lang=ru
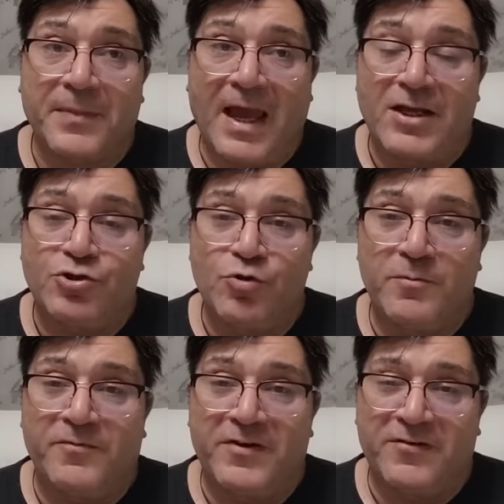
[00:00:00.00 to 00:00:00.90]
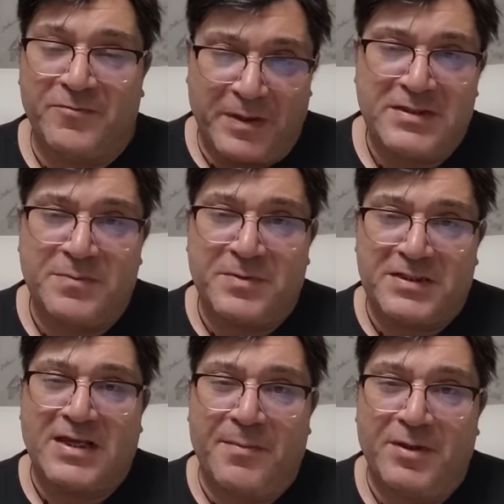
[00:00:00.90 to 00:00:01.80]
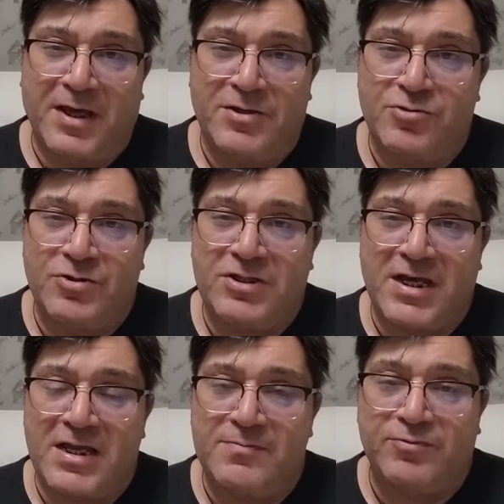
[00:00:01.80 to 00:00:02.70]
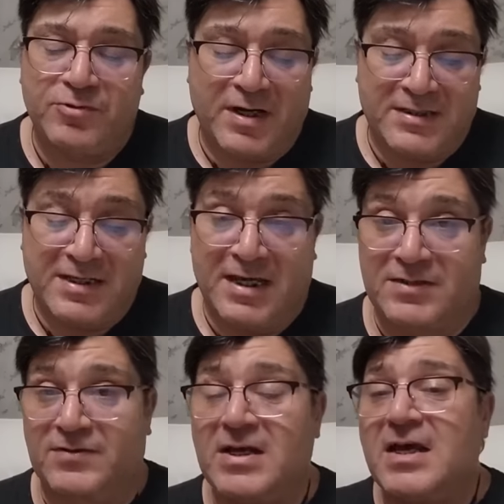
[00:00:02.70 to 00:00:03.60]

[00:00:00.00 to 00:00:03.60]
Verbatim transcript: о чем вы, в принципе, сами найдете, я не буду рассказывать.